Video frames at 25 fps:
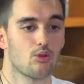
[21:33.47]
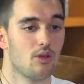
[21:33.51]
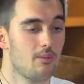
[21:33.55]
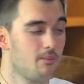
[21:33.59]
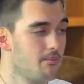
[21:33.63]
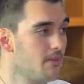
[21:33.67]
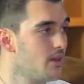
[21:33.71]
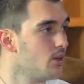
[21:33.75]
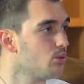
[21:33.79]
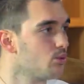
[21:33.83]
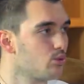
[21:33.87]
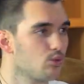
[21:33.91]

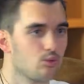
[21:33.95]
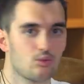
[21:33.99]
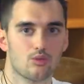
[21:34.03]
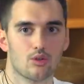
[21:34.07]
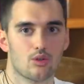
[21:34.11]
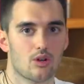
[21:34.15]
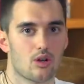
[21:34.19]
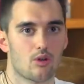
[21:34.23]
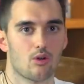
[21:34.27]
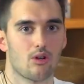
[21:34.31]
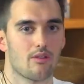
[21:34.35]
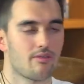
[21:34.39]
nemmeno
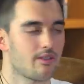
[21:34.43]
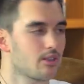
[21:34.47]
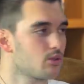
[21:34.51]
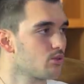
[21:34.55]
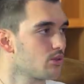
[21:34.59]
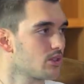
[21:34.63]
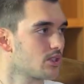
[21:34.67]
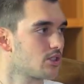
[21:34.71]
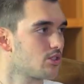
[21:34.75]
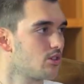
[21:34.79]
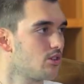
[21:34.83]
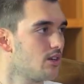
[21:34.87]
tuttora con la
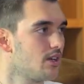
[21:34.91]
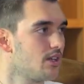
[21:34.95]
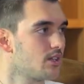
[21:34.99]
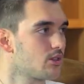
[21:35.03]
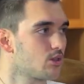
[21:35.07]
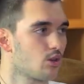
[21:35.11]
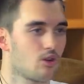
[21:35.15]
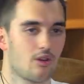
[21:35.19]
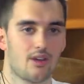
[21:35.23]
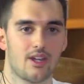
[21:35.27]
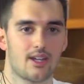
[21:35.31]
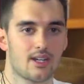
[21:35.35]
fatturazione
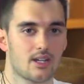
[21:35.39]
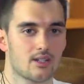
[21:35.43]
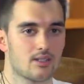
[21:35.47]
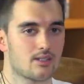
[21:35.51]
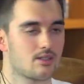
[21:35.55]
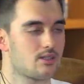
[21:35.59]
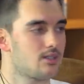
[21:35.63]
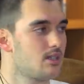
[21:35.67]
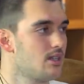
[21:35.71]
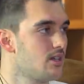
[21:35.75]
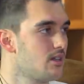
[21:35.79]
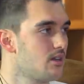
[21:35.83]
elettronica,
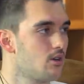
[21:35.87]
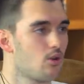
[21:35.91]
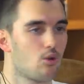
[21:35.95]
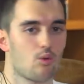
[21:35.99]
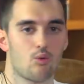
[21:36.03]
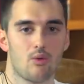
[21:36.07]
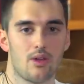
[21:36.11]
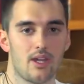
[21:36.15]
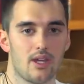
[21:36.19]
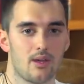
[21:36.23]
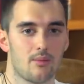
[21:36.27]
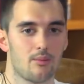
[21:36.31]
Xero,
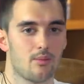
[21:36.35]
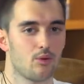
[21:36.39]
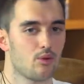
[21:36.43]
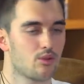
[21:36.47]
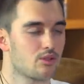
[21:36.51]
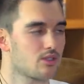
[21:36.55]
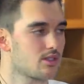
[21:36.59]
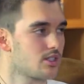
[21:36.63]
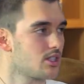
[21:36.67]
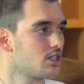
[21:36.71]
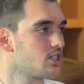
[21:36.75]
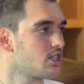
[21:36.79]

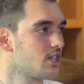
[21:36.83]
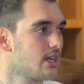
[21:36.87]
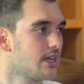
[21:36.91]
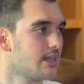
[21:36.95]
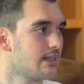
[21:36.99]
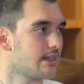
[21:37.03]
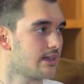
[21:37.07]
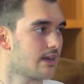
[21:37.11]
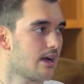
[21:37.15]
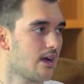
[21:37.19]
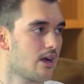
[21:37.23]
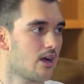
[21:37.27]
QuickBooks,
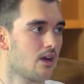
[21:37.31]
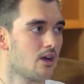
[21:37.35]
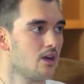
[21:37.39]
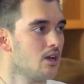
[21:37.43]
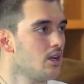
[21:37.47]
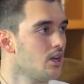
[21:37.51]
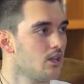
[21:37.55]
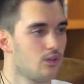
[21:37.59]
eccetera,